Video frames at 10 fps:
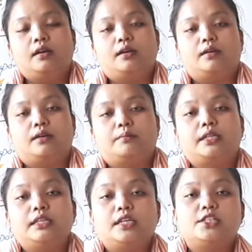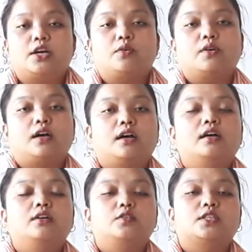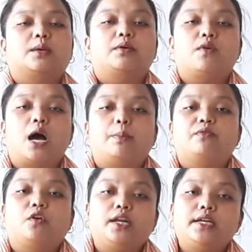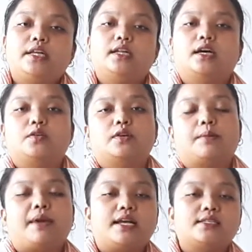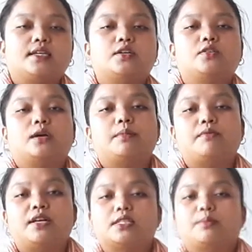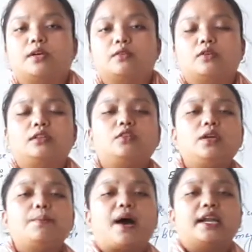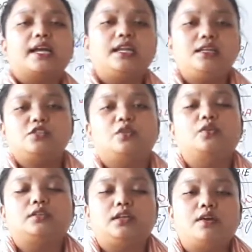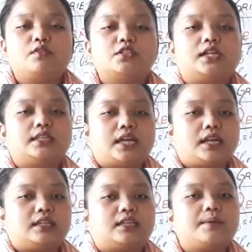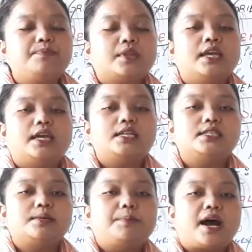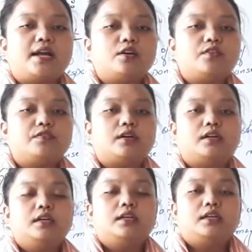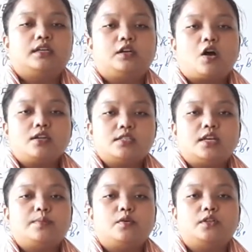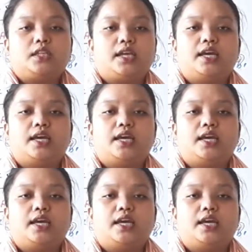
आ, मंदिर जाऊँगा उसके बाद वहाँ पे वॉल्टियर करूँगा मैं ऐसे करूँगा मैं वैसे पढ़ूँगा तो ये बार्गेनिंग जो होती है वो चलता रहता है इट इज़ अ पार्ट ऑफ लॉस जब होती